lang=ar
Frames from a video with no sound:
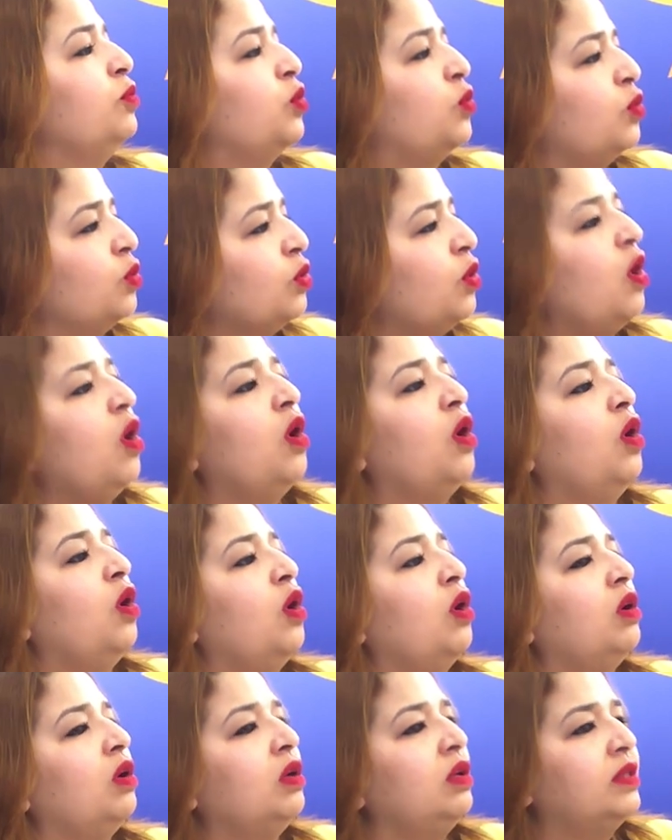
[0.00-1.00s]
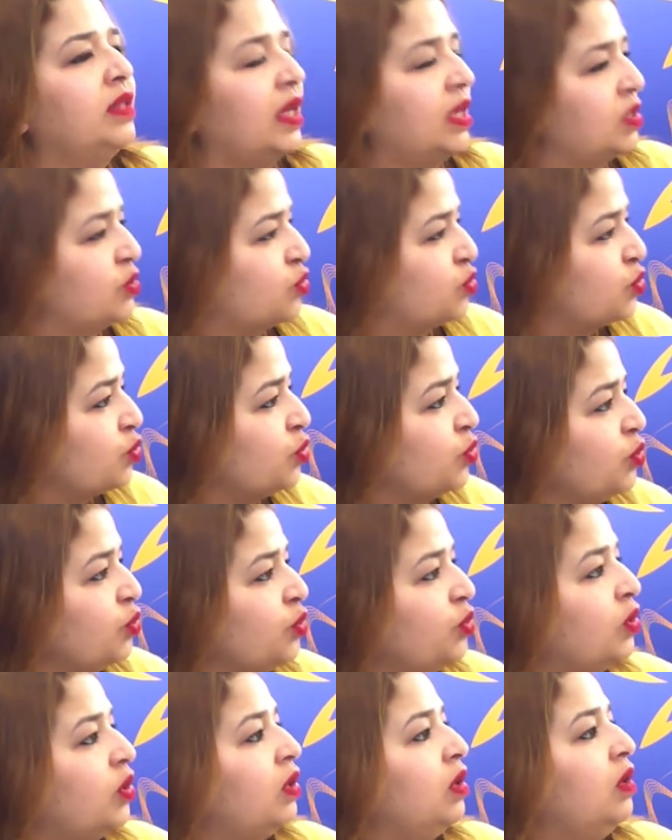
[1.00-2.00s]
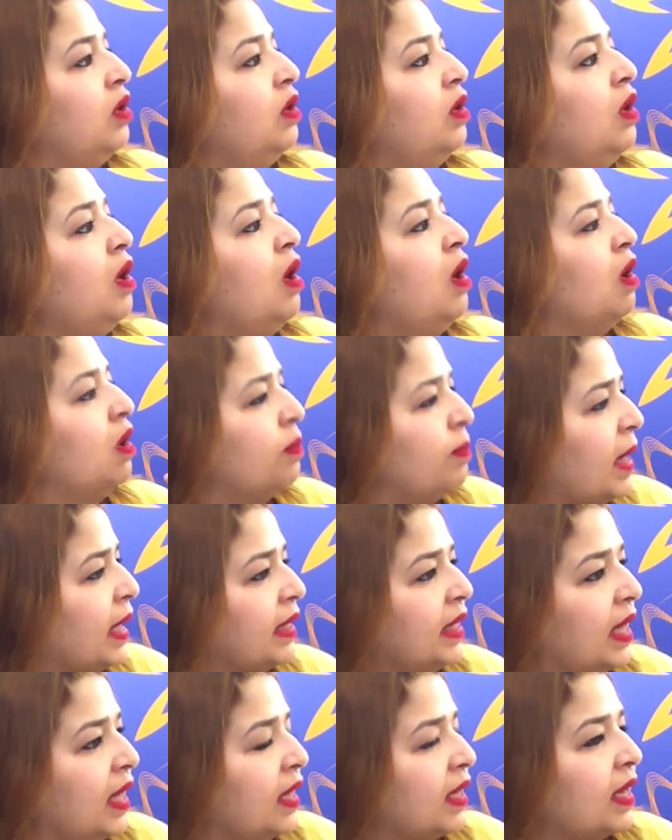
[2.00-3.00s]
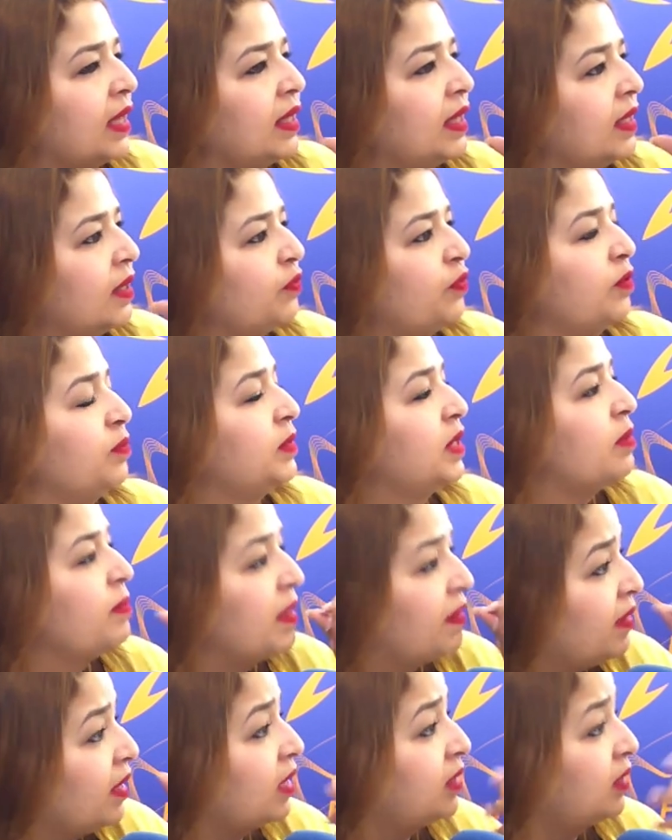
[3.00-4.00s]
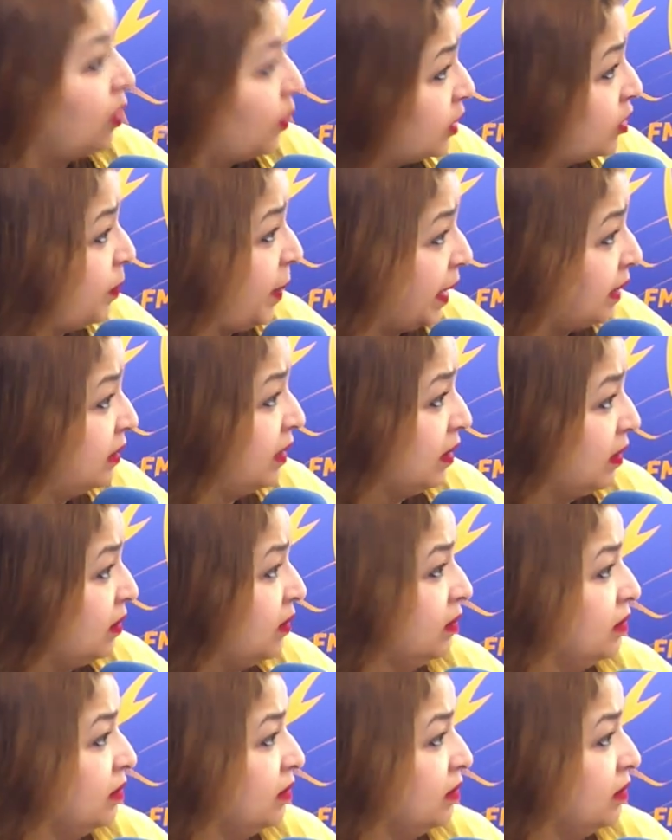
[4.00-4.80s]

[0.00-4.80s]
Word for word: كولور تكستور معناها رانا فهمت المذاق توا تبدل